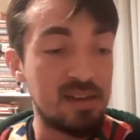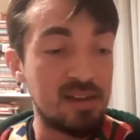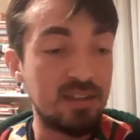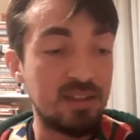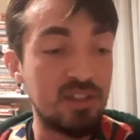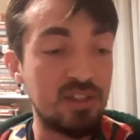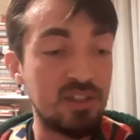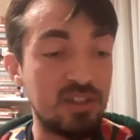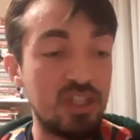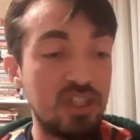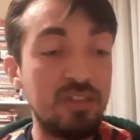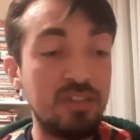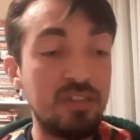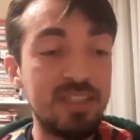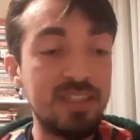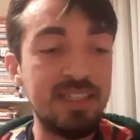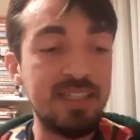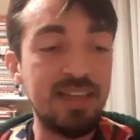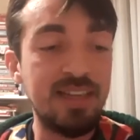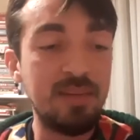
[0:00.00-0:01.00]

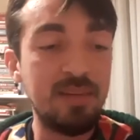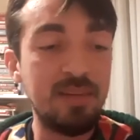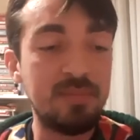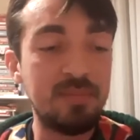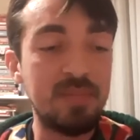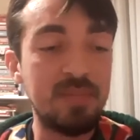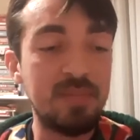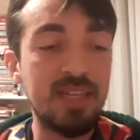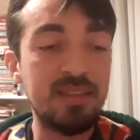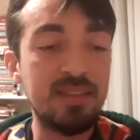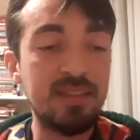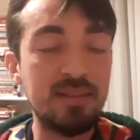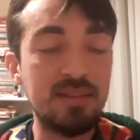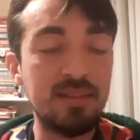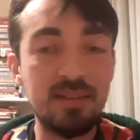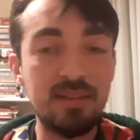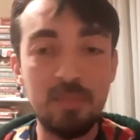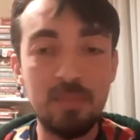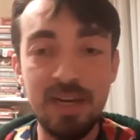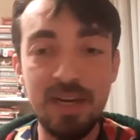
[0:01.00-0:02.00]
çeviriyle bir
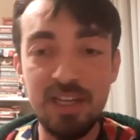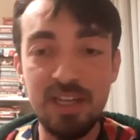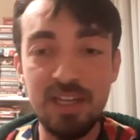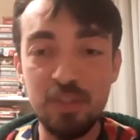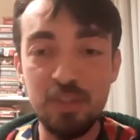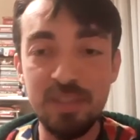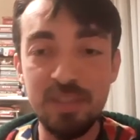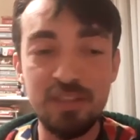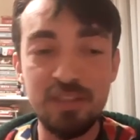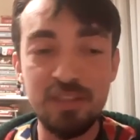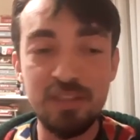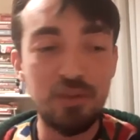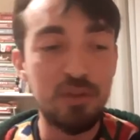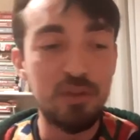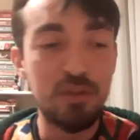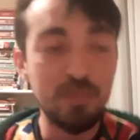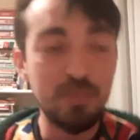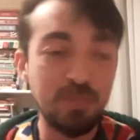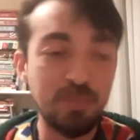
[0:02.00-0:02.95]
alıntı paylaşmak istiyorum.